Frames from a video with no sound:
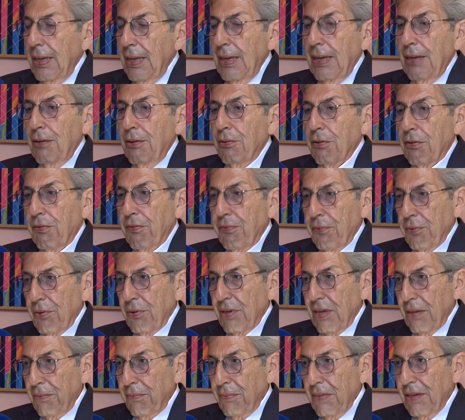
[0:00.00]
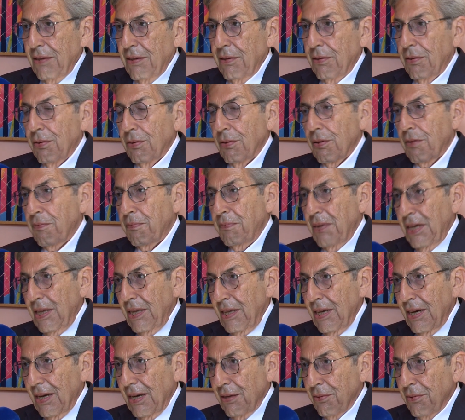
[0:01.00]
e lo sfruttamento
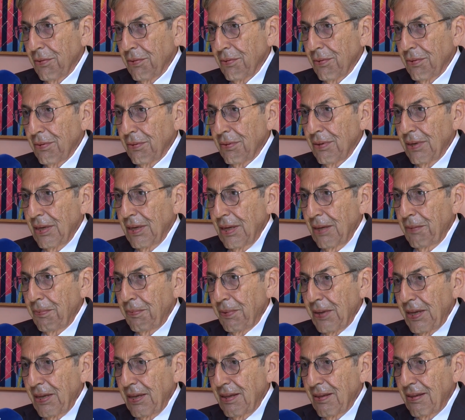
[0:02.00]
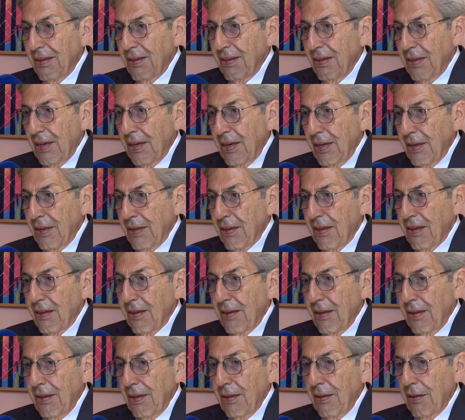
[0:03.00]
sbagliato nei paesi
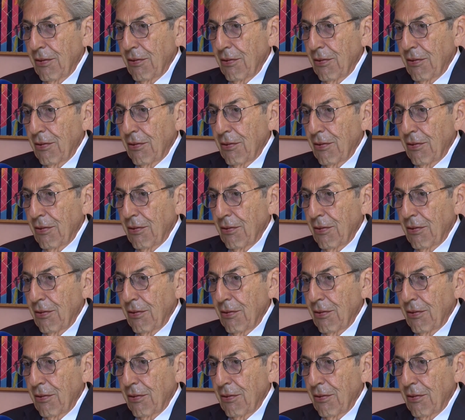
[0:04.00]
terzi